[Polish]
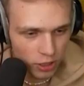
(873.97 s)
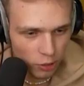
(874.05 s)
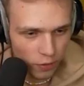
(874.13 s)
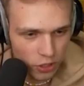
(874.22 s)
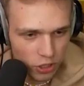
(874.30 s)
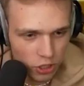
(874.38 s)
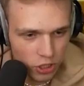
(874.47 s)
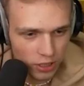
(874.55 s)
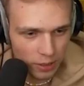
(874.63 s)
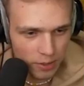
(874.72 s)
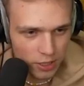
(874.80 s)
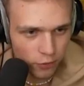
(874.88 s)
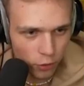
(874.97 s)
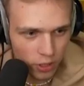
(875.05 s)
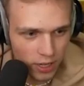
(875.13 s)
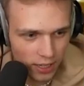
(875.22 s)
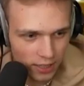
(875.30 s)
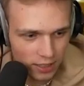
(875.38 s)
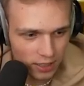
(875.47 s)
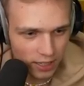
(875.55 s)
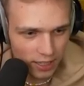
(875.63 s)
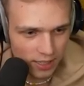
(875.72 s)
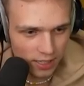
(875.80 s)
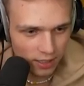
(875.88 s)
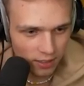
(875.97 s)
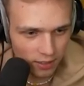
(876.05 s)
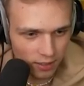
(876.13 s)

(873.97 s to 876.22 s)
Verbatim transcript: to zauważyliście? Tam jest dwójka na tej ręce.